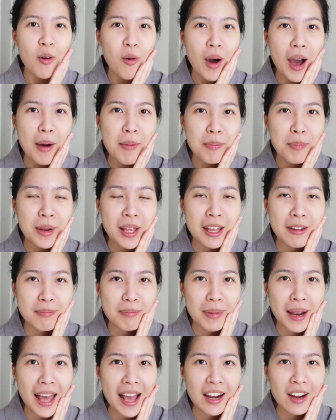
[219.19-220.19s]
ความเปลี่ยน
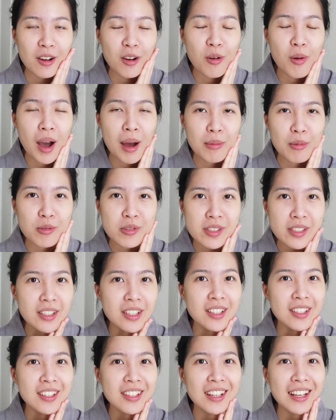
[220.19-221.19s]
แปลงแล้วก็ความรู้สึ
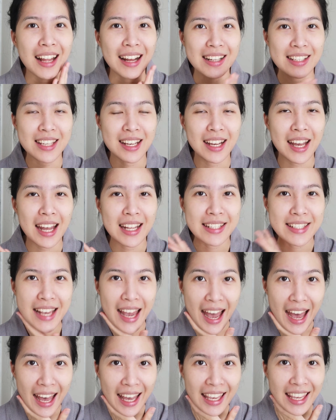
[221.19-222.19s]
กหลังจากการ
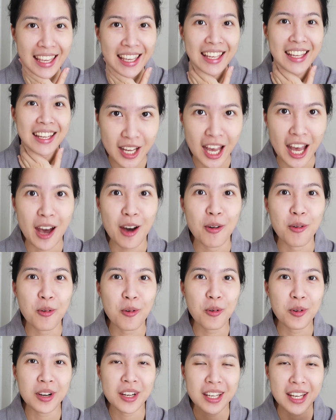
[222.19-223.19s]
ใช้เขา
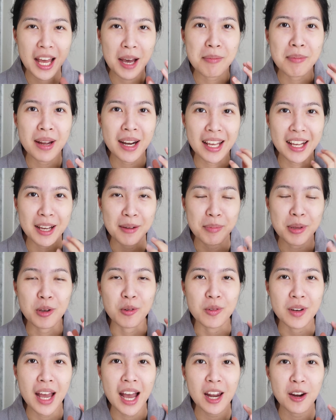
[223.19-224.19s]
ทำอะไรกับผิ
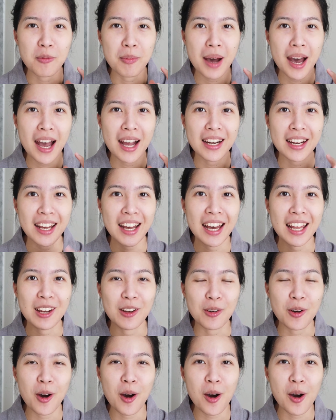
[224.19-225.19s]
วหน้าเราบ้างนะคะ
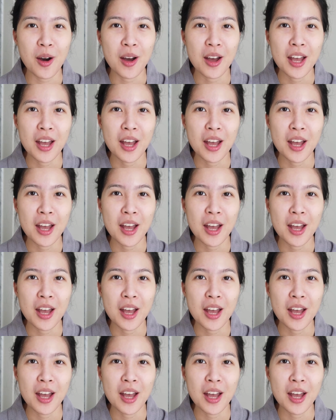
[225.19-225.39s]
แล้วก็